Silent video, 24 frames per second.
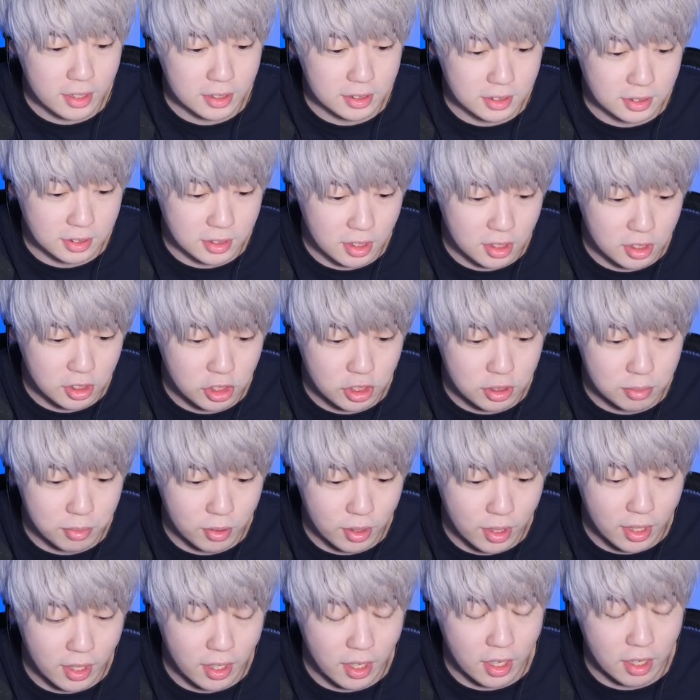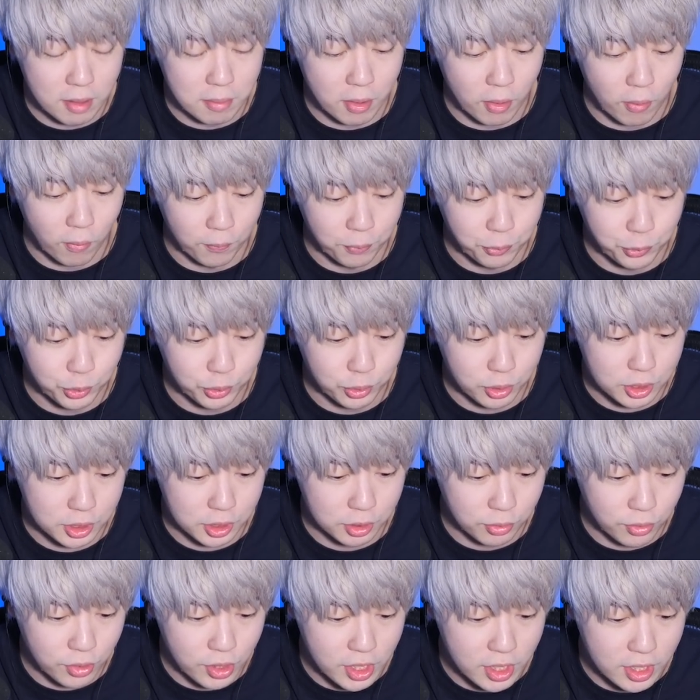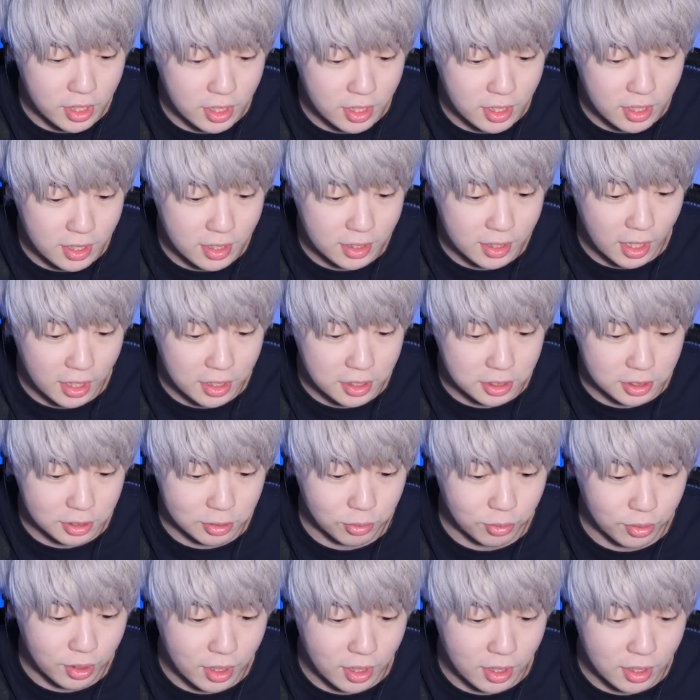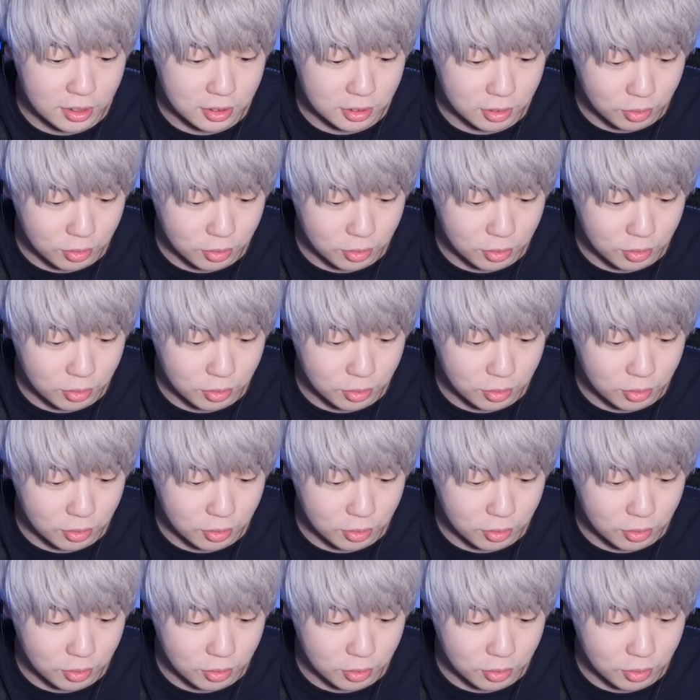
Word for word: エス選手もね、今ほんとすごい打率をね、